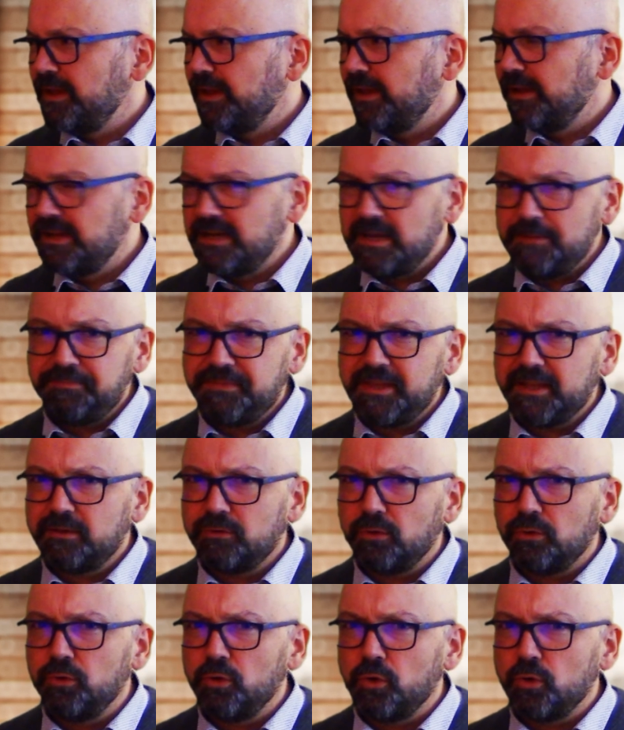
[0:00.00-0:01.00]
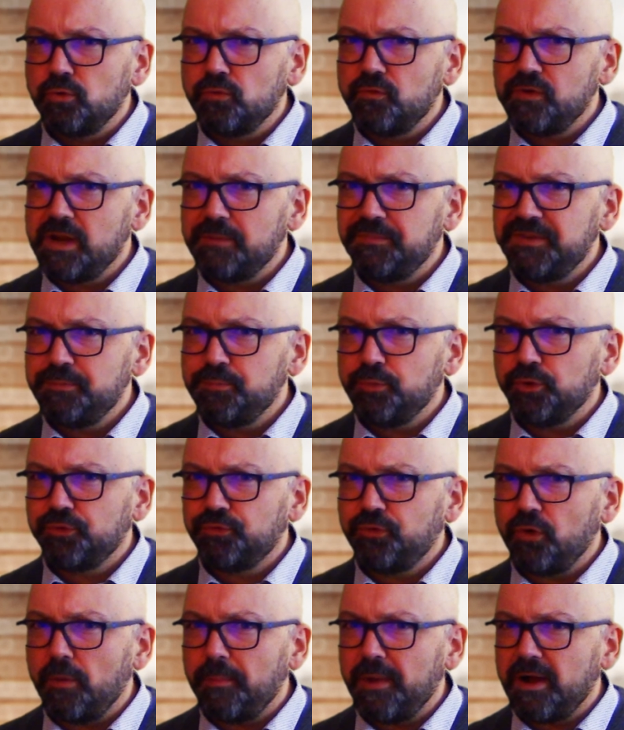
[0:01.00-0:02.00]
Il est peut-être temps de renouveler un petit peu ce
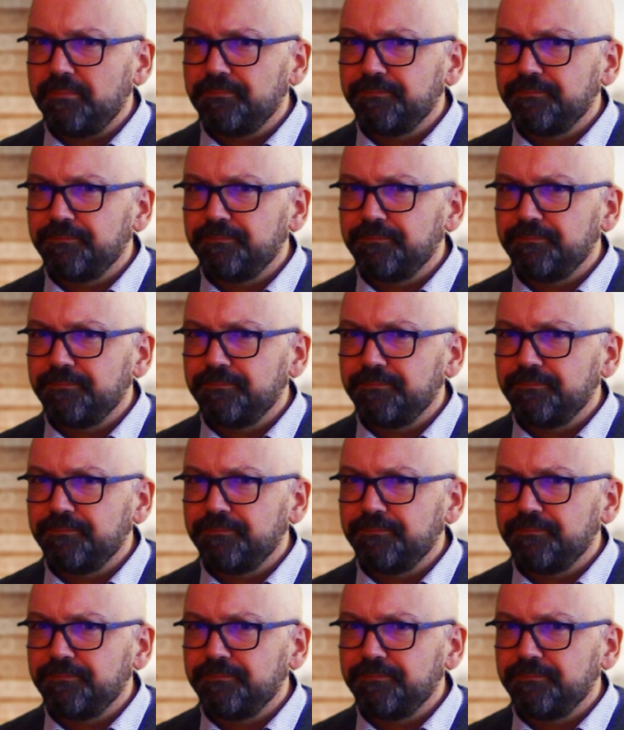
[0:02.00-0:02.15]
format.